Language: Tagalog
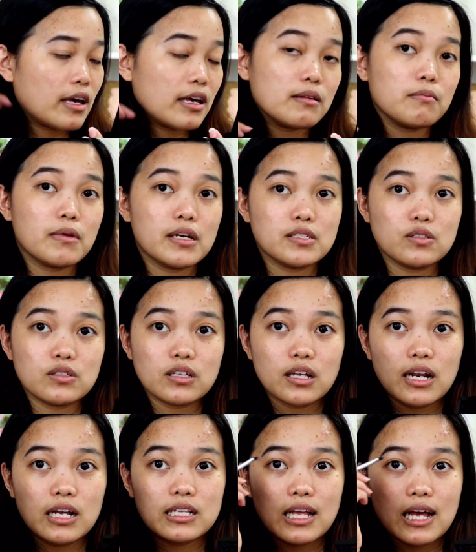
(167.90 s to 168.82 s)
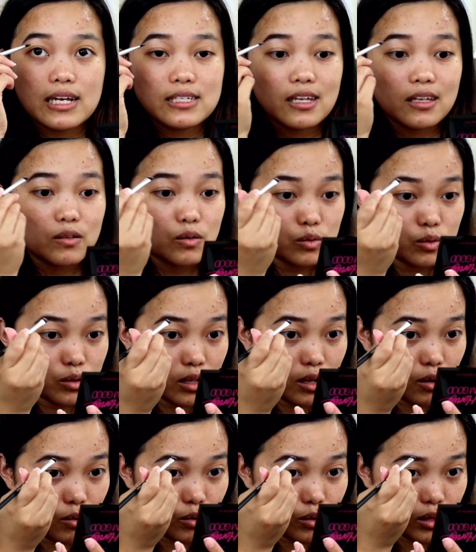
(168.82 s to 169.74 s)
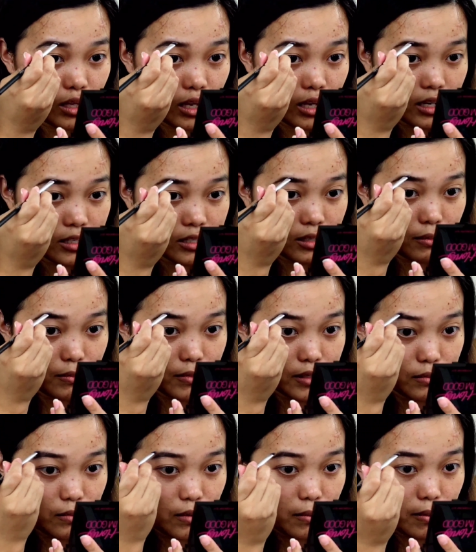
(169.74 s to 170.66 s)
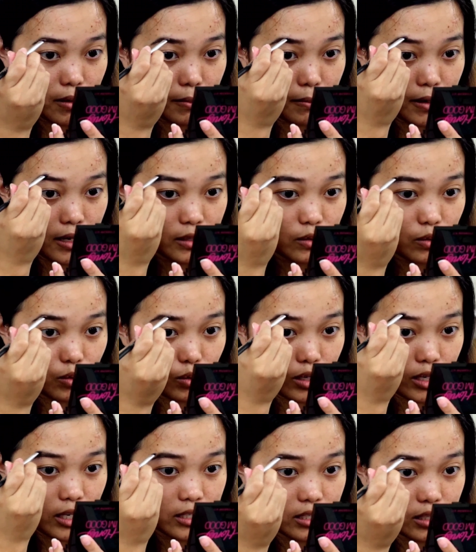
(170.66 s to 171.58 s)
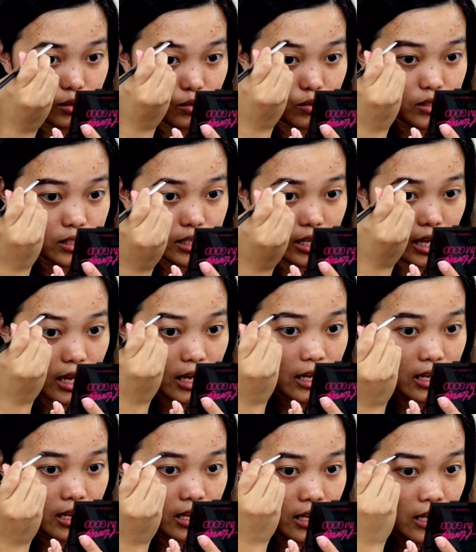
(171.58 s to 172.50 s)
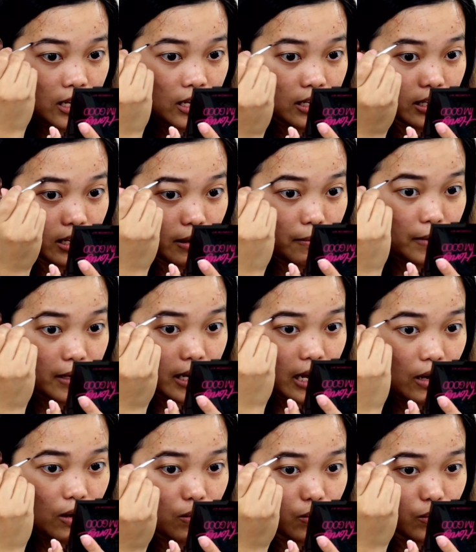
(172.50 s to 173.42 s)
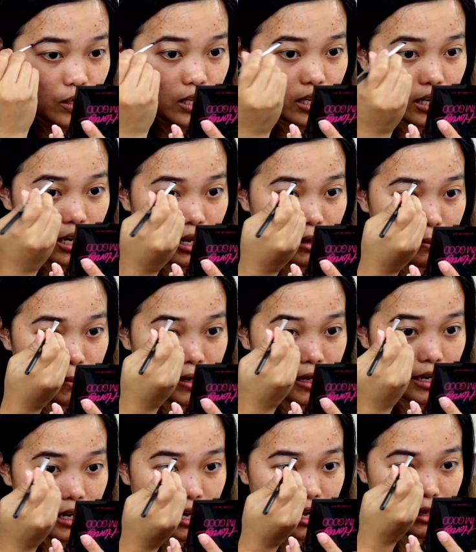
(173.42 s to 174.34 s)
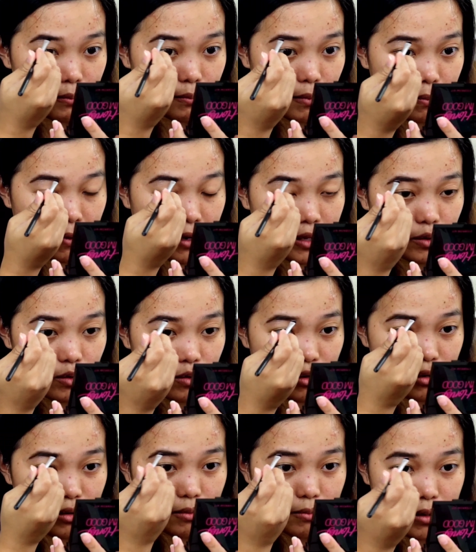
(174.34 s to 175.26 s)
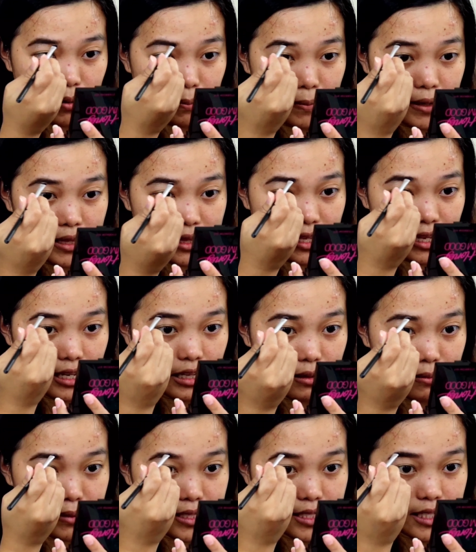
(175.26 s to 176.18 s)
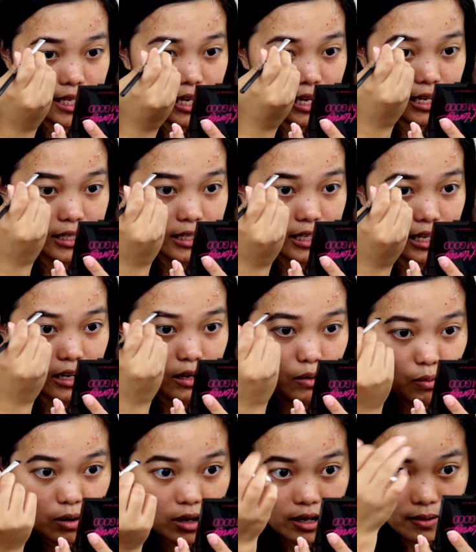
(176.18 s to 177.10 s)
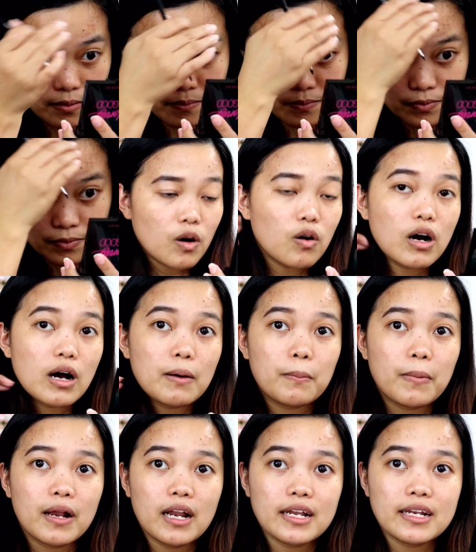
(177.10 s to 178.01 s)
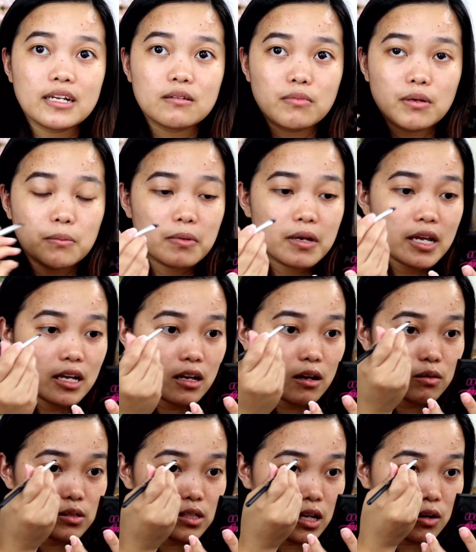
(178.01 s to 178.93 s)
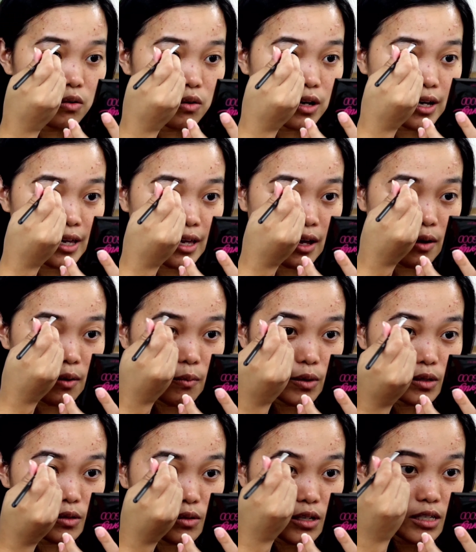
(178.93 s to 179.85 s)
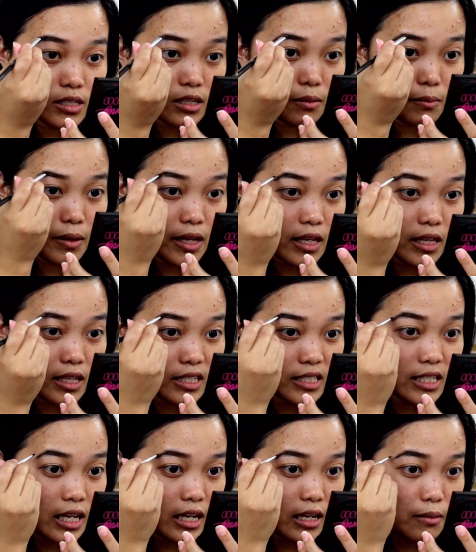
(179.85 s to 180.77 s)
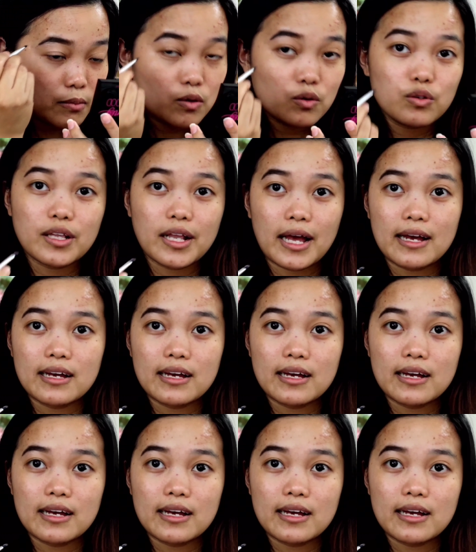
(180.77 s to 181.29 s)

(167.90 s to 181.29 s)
And medyo tinataasan ko to ng konti kasi mas mababa to kaysa dun sa kabila kong kilay para kahit papano eh magpantay naman silang dalawa. Oo nga pala nagbe-breakout ako kaya wag nyo nang sabihin kasi alam ko